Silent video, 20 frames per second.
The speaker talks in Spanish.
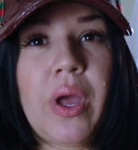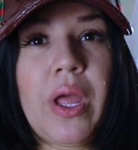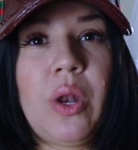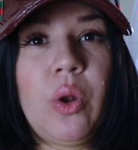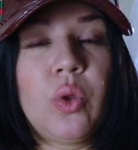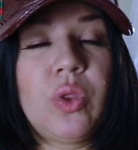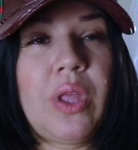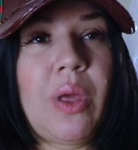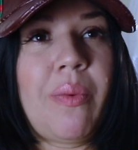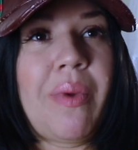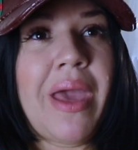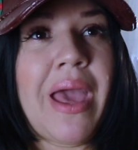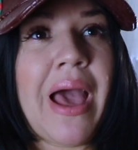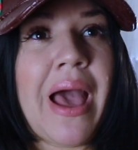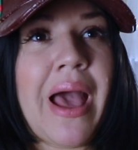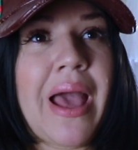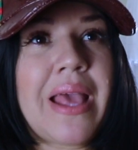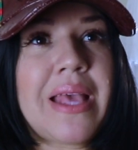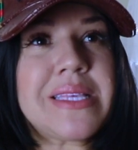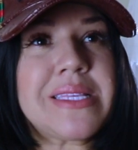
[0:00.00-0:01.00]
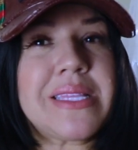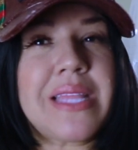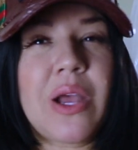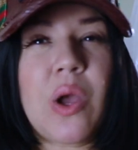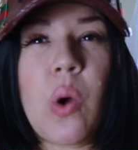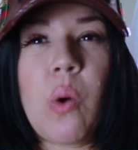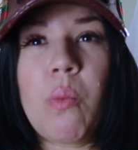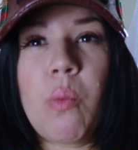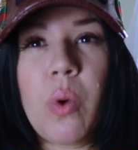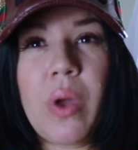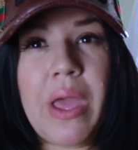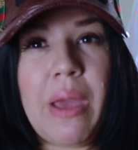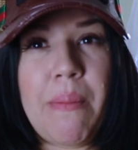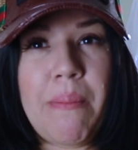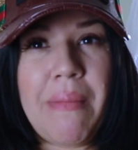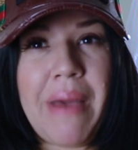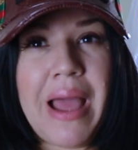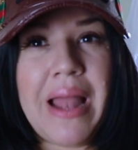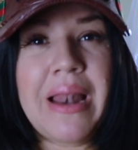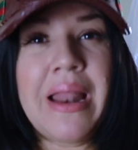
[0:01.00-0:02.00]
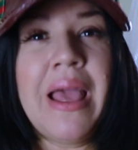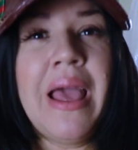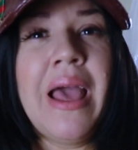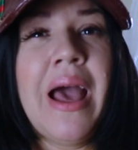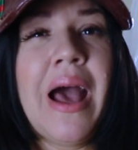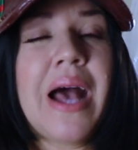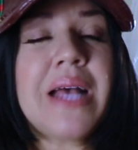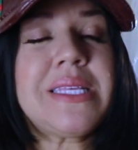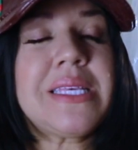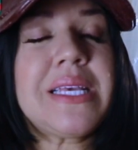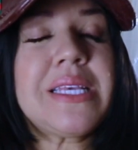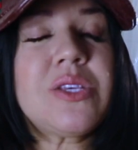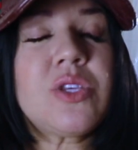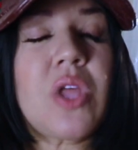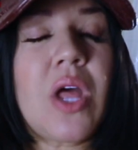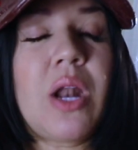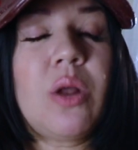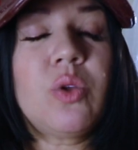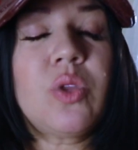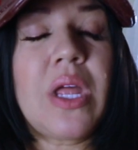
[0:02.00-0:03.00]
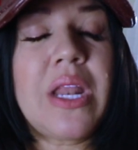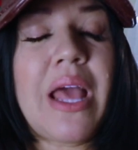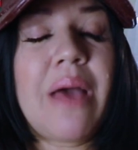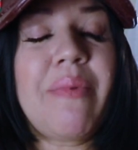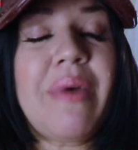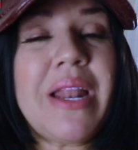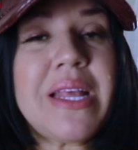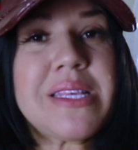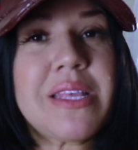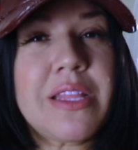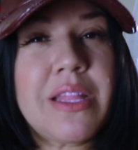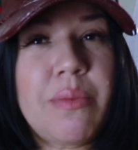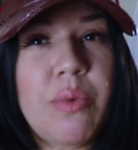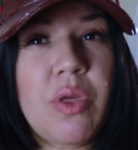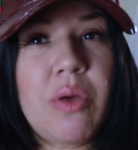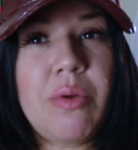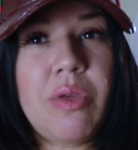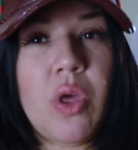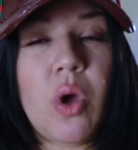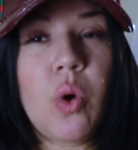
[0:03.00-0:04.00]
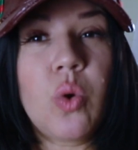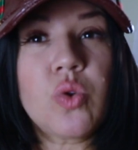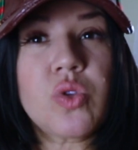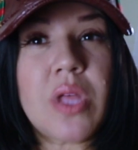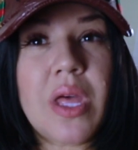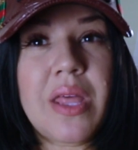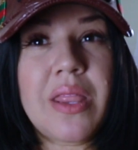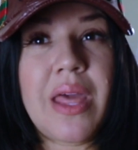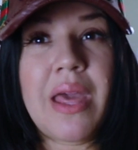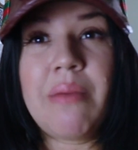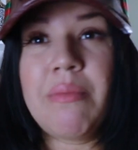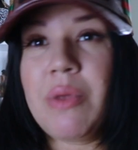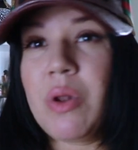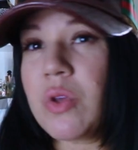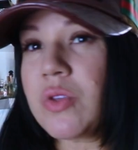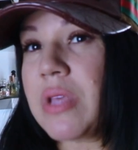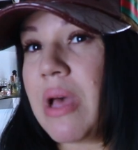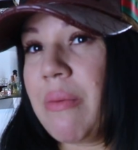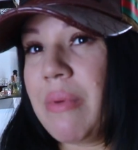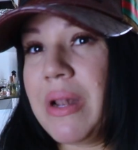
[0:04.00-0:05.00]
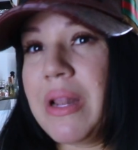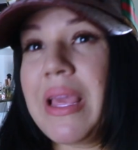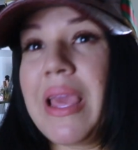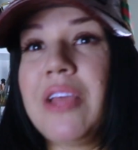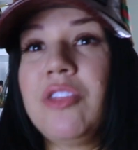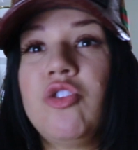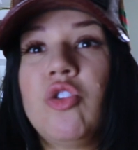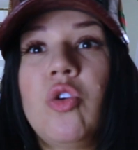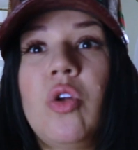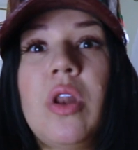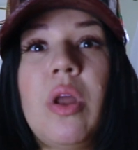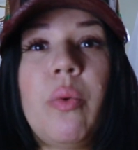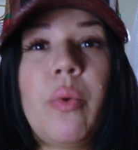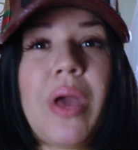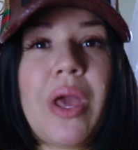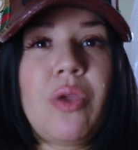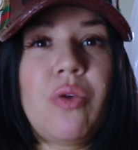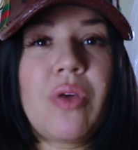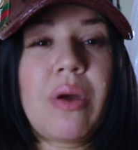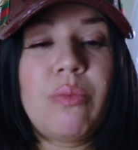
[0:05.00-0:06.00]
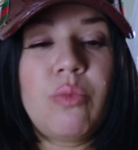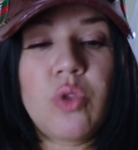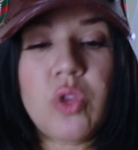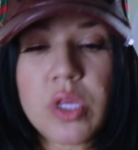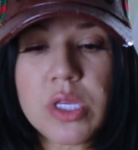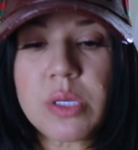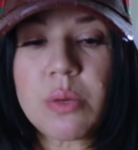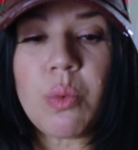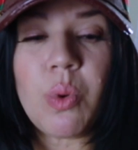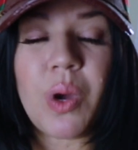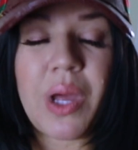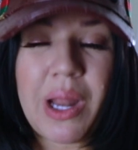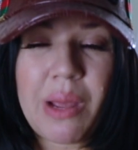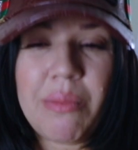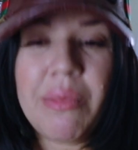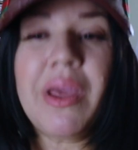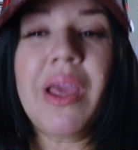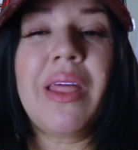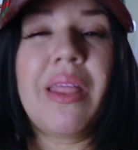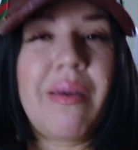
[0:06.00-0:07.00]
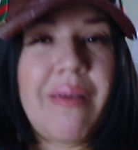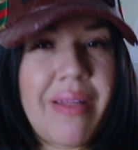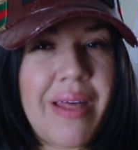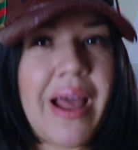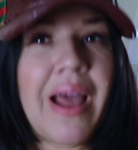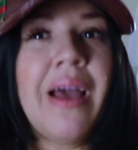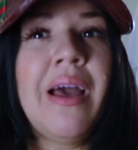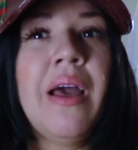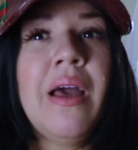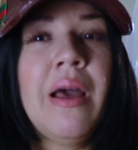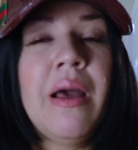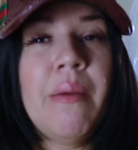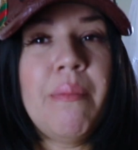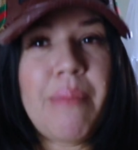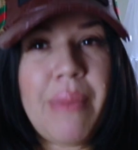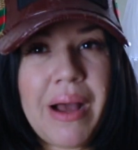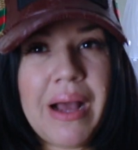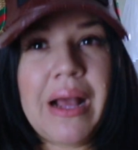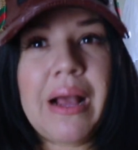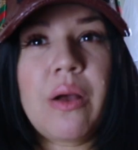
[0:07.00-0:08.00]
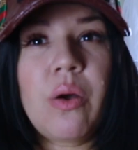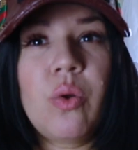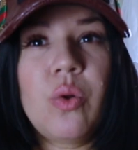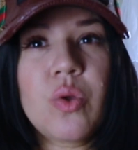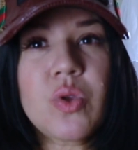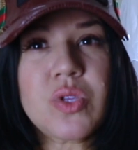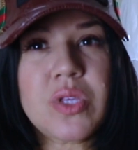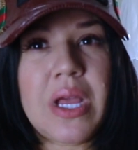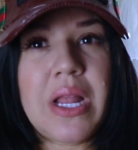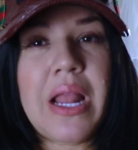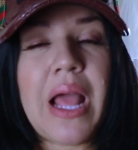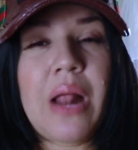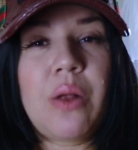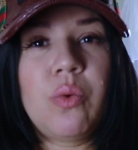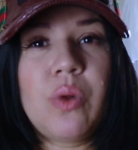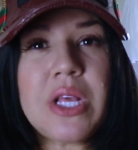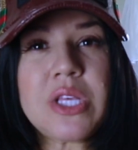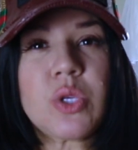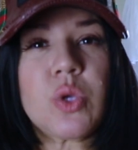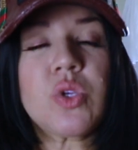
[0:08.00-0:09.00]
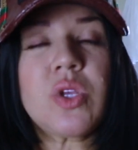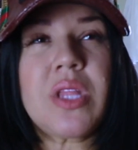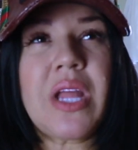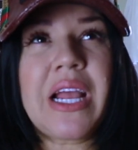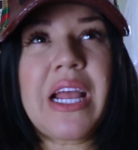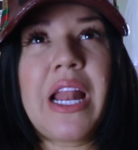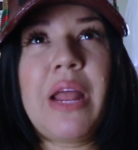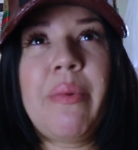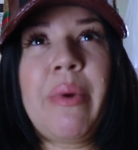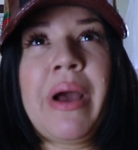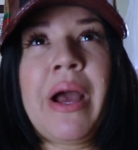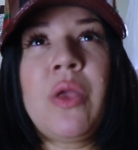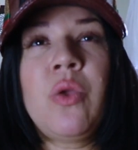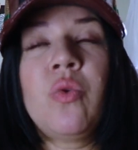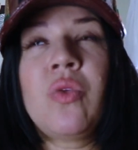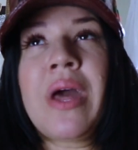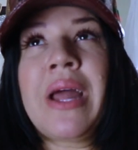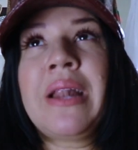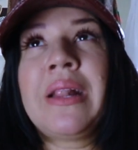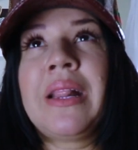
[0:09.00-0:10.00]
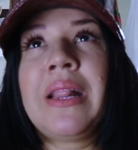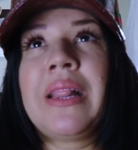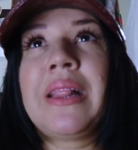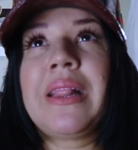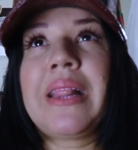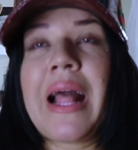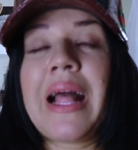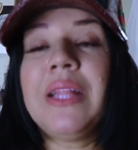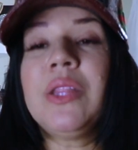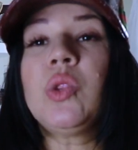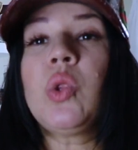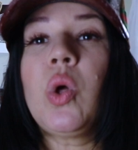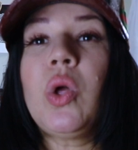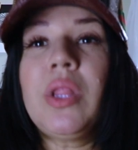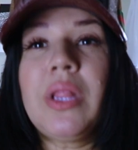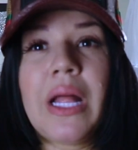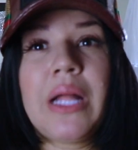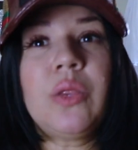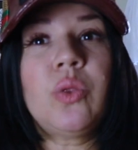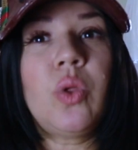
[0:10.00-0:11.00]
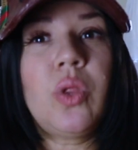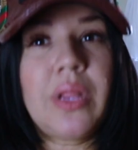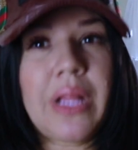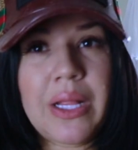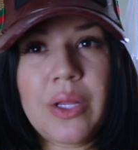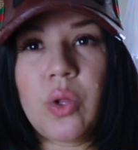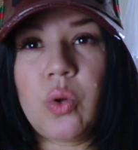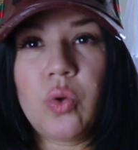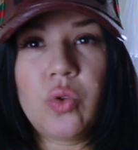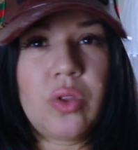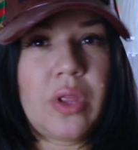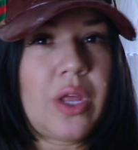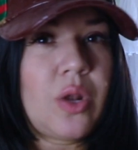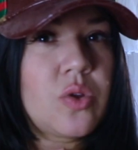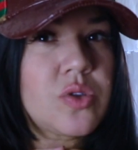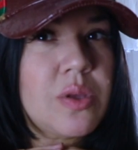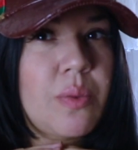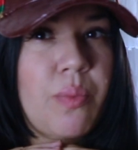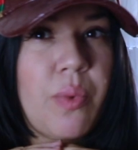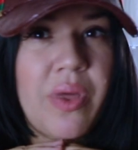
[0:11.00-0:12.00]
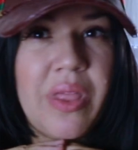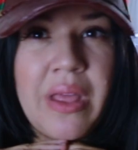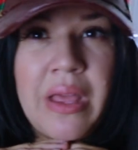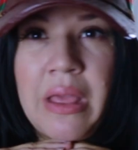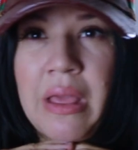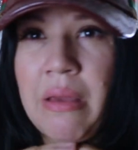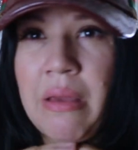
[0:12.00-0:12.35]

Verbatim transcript: que no te vea este como quemar. Así que si a ustedes les gustaría ver ese tipo de video, ustedes déjenmelo saber que yo le voy a ayudar muchísimo. Créanme que de verdad van a conocer algunas cositas que le van a ayudar tanto y tanto y tanto que ustedes no se pueden